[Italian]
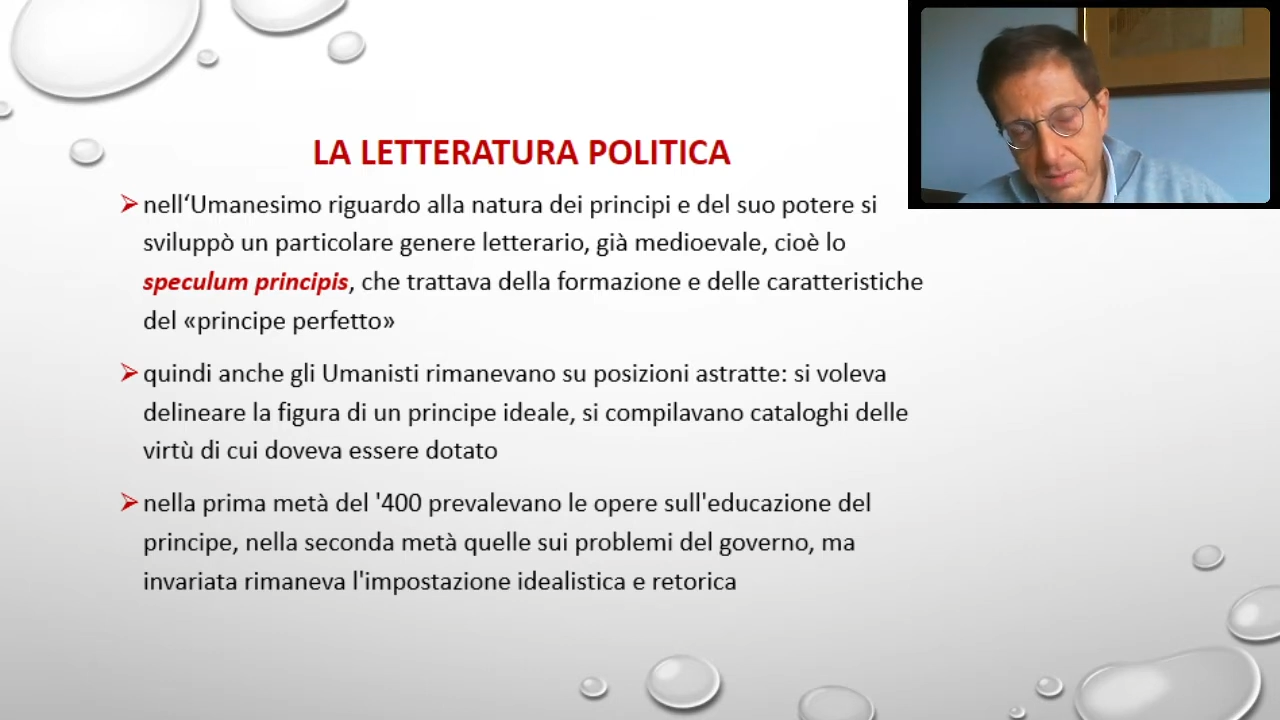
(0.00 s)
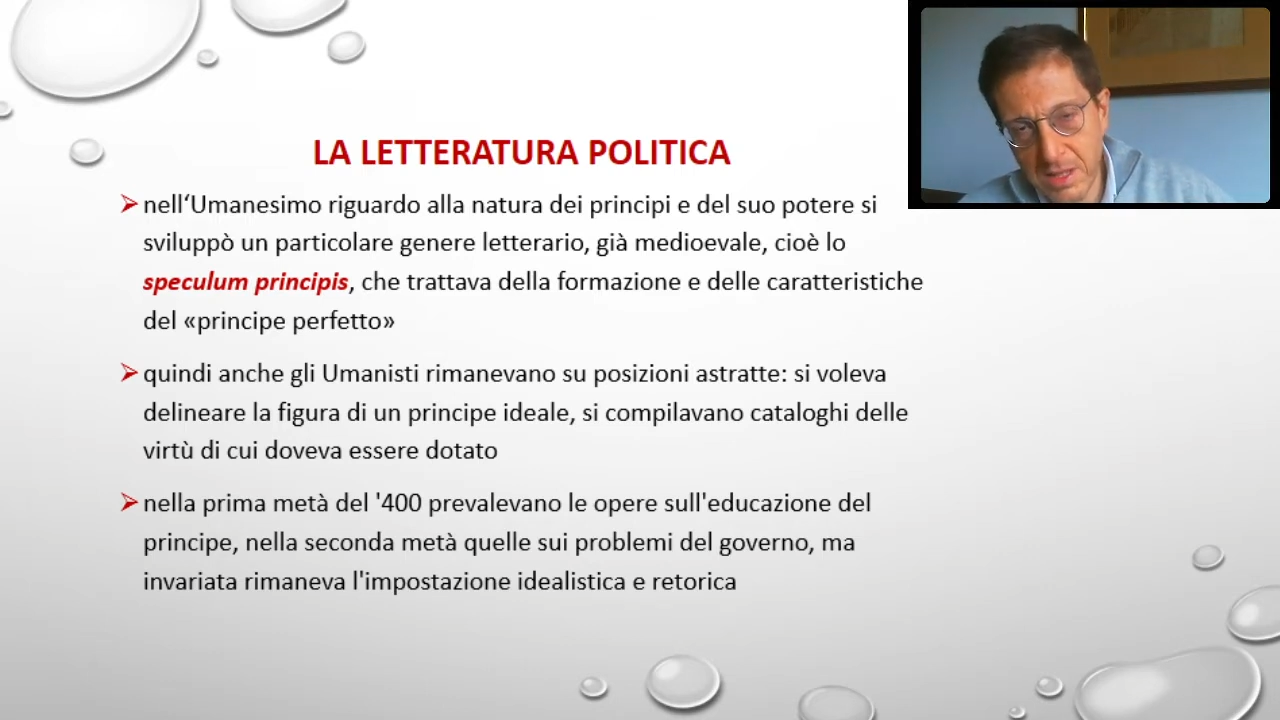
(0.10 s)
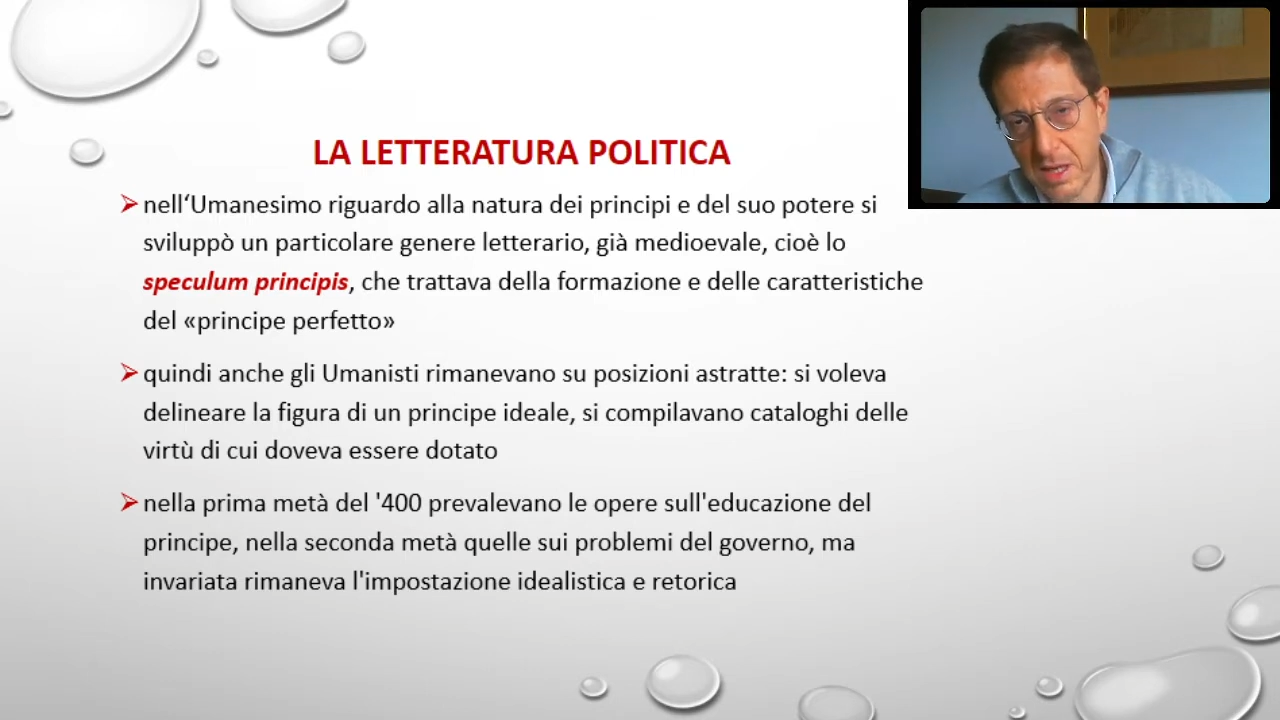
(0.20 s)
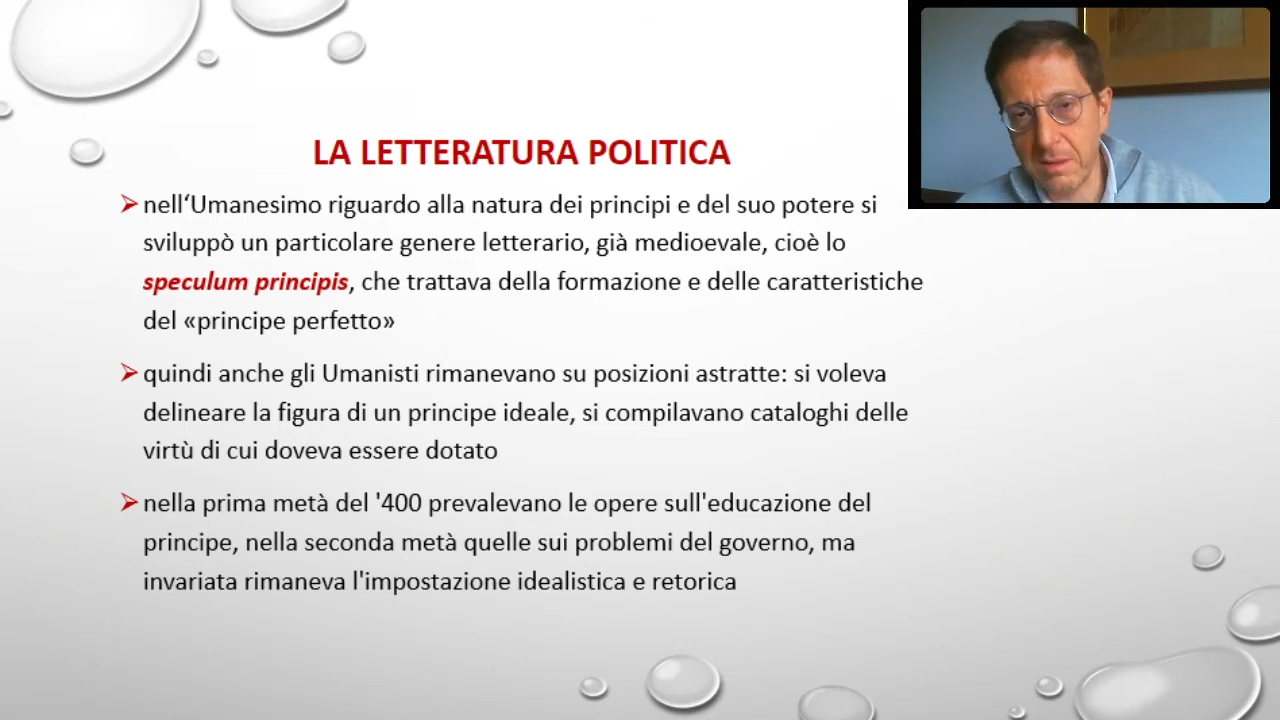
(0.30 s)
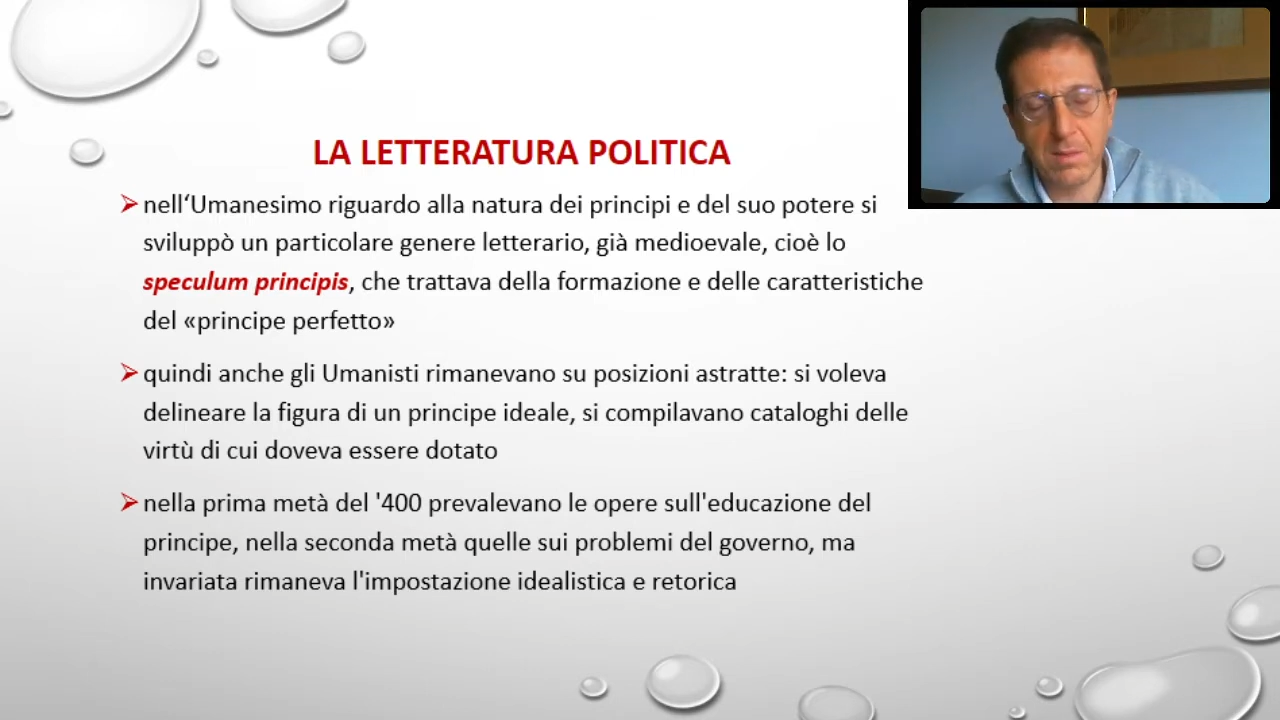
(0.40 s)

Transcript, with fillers: metà,